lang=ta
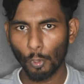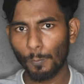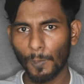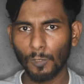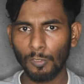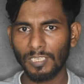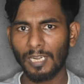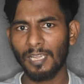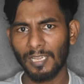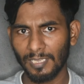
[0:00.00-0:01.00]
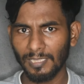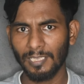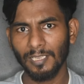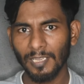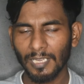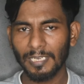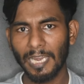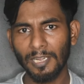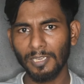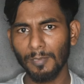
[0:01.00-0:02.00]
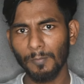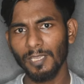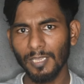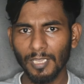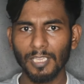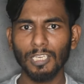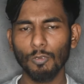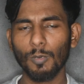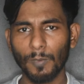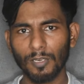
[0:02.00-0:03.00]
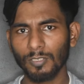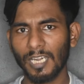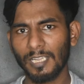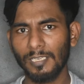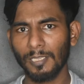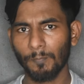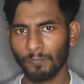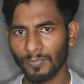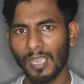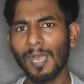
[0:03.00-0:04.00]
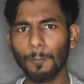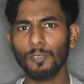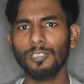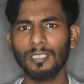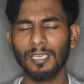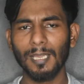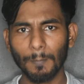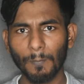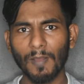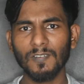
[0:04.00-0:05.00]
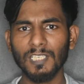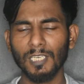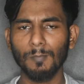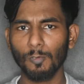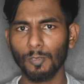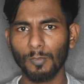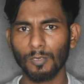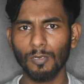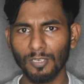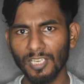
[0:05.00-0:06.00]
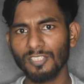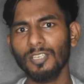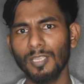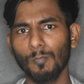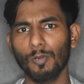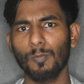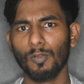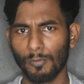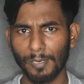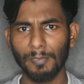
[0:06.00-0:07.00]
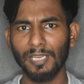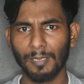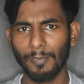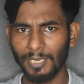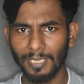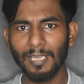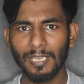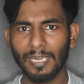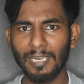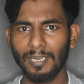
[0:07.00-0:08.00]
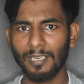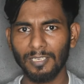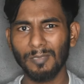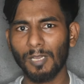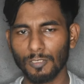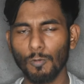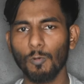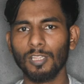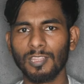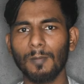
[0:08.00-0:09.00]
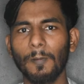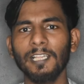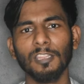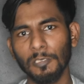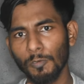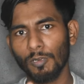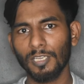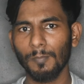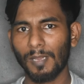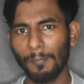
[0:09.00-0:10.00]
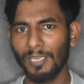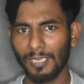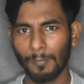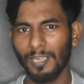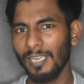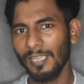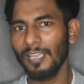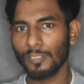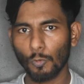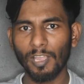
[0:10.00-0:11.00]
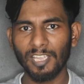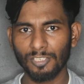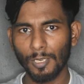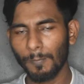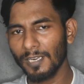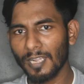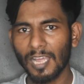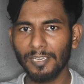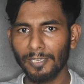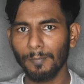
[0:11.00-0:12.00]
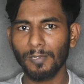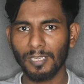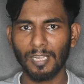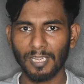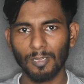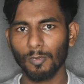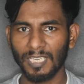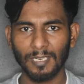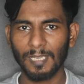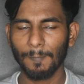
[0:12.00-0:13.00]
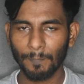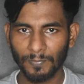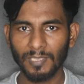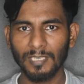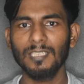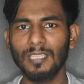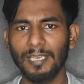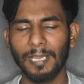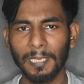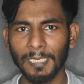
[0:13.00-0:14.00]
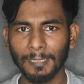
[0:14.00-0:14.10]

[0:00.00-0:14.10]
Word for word: ஒரு பக்கம் ட இது டென் டீம்மு இன்னொரு பக்கம் டனல் டீம் ஆப்போசிட்டில் பவர் டீம் ஒரு பக்கம் நெஸ்ட் டீம் ஒரு பக்கம் அப்படின்ற மாதிரி ரெண்டு ரெண்டு டீமாக ஸோ ஒருத்தரை பார்த்து இன்னொரு டீம் அப்படின்ற மாதிரி ஸ்கொயர் ஷேப்பில் நாலு டீம் இருக்காங்க ஓகேங்களா இதில்